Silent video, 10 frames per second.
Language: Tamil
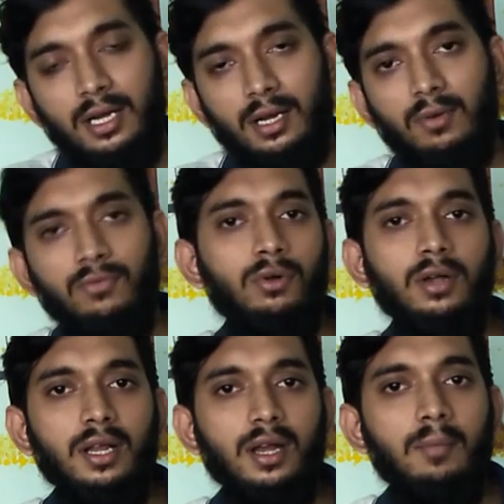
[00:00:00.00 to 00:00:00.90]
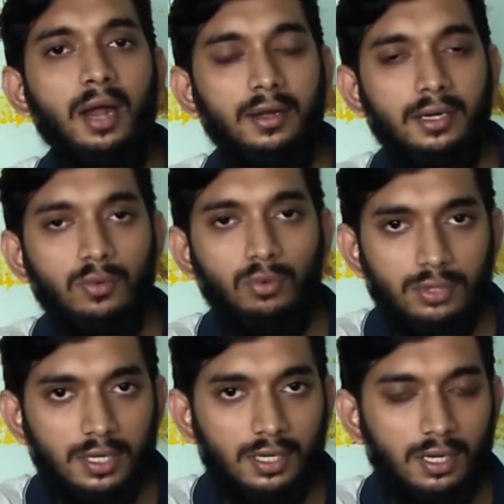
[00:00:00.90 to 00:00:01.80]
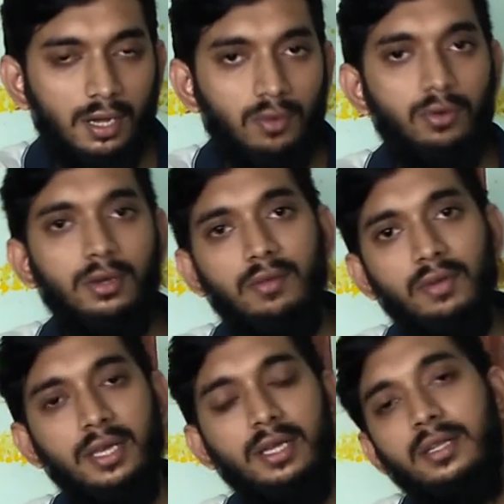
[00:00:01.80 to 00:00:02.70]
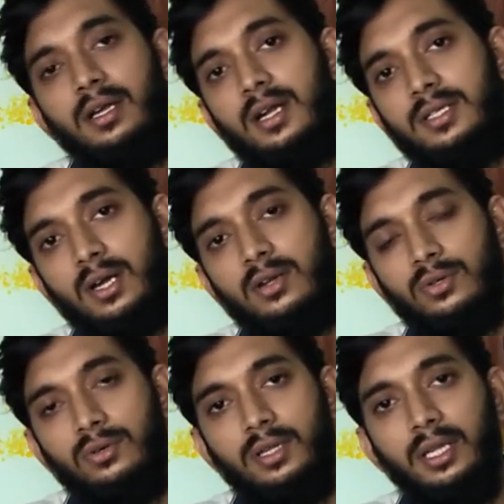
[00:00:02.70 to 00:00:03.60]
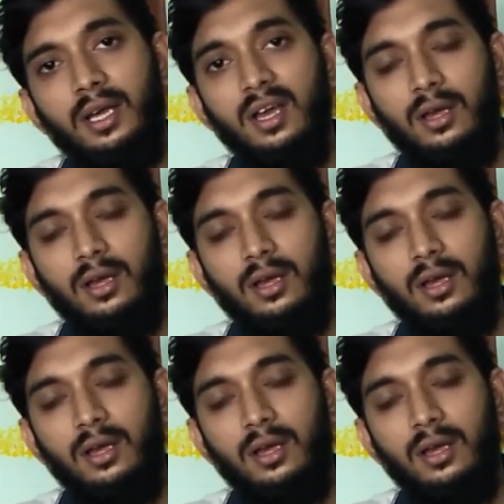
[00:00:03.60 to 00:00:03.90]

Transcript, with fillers: நம்ம ஃபோனில் இருக்க பேட்டரி ஊதுறதுக்காகவோ இல்லை வெடிக்கிறதுக்கான சான்ஸோ வந்து